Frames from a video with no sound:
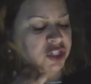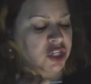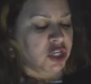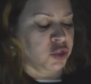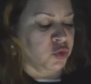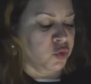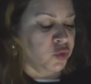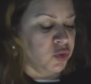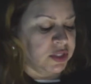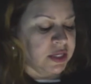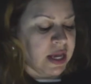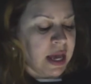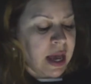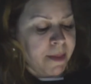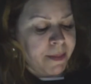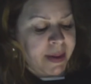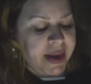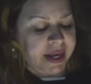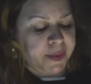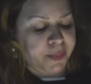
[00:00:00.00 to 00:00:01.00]
Jesus
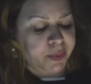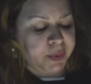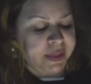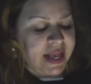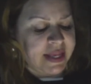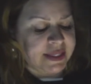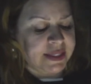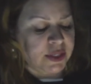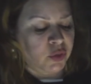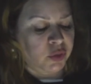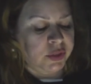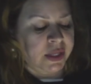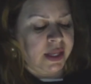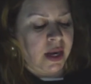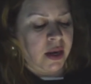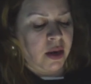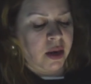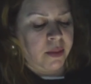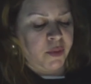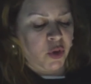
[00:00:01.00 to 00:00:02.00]
para que pudessem
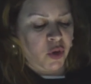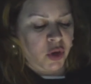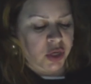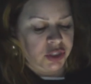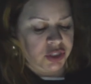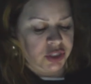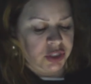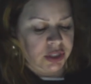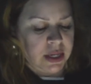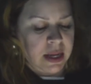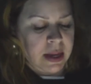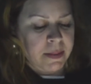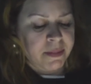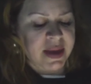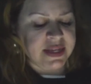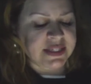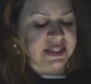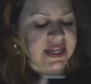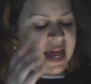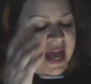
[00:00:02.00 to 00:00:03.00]
condená-lo à morte.
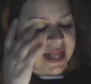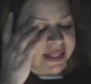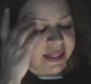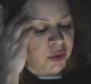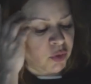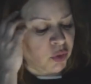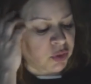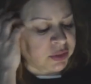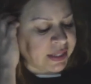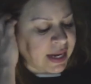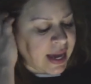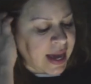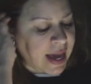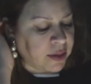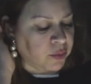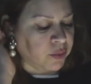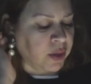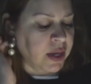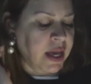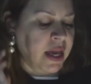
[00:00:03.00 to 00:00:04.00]
Mas nada
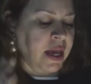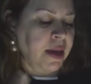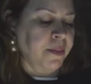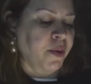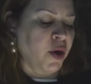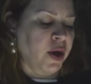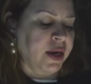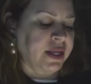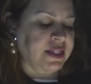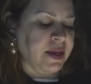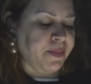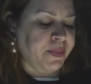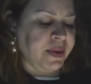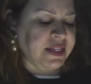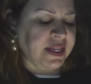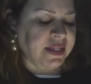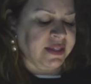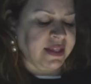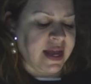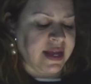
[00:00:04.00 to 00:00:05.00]
encontraram, embora se
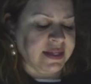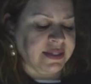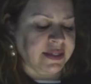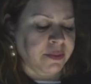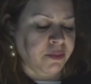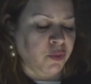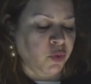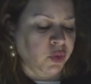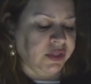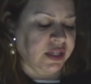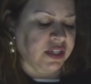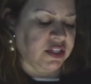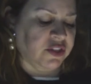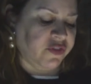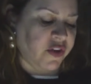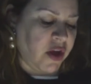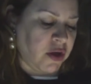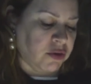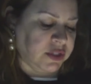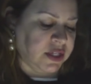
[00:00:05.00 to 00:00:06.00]
apresentassem muitas
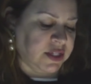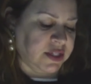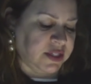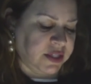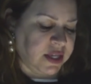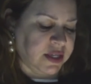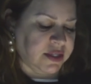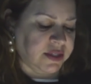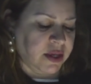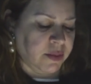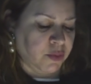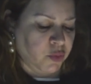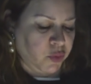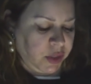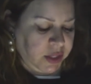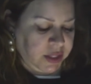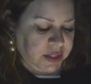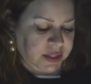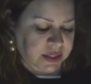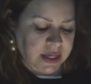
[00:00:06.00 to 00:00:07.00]
falsas
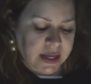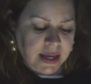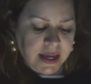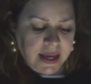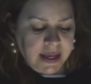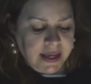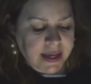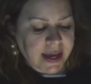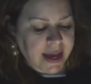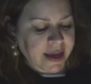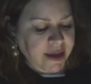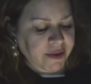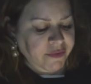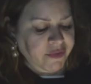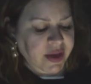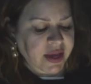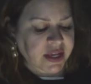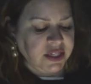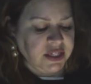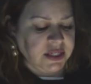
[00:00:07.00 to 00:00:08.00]
testemunhas. E aí
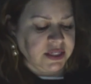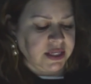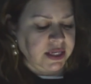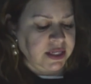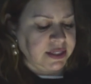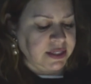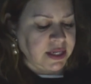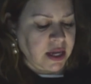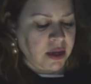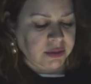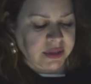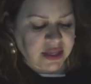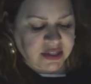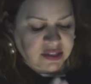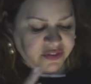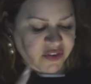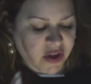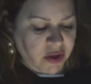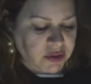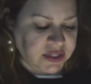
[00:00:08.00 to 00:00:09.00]
vem a descrição
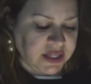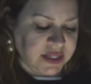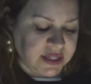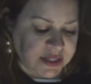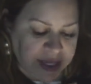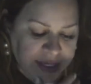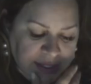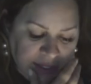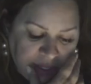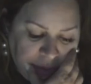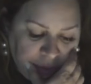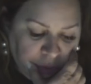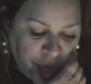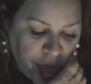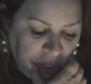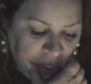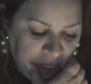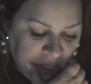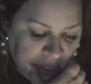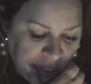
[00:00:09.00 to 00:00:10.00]
das falsas
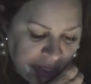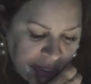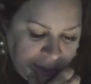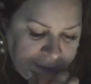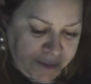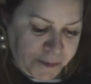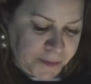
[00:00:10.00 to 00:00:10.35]
testemunhas.